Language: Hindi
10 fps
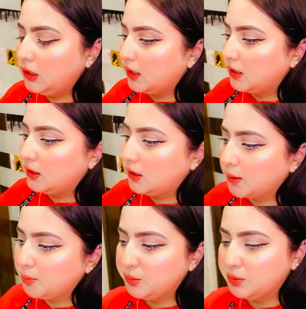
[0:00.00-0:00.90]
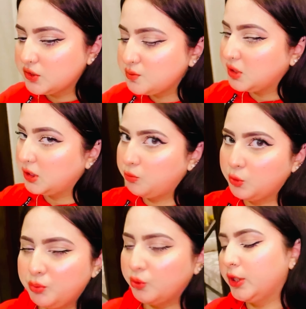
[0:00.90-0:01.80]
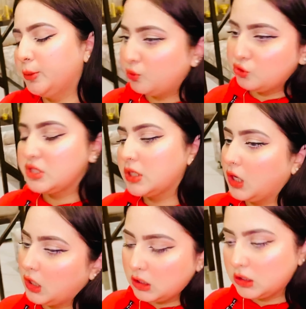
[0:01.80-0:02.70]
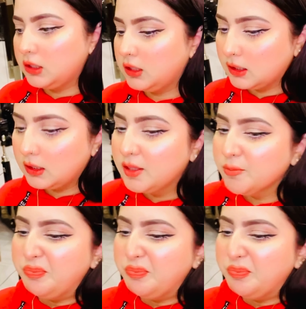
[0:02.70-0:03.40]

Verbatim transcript: एंड अभी बस मेरी फूफो एयरपोर्ट से आ रही हैं